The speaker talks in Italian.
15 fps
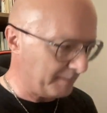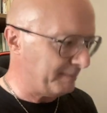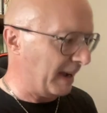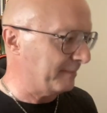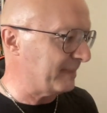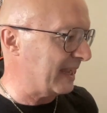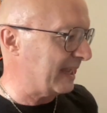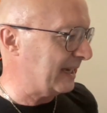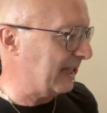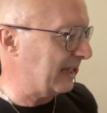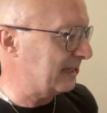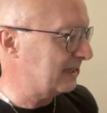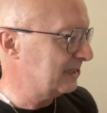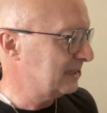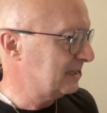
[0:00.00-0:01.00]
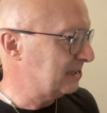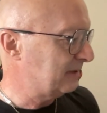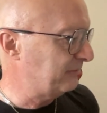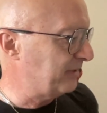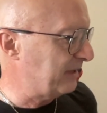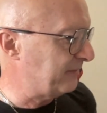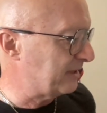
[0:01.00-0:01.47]
Pamela
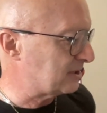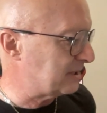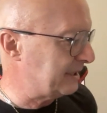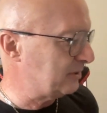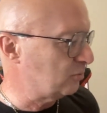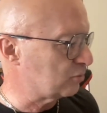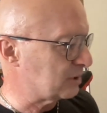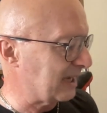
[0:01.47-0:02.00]
vive in un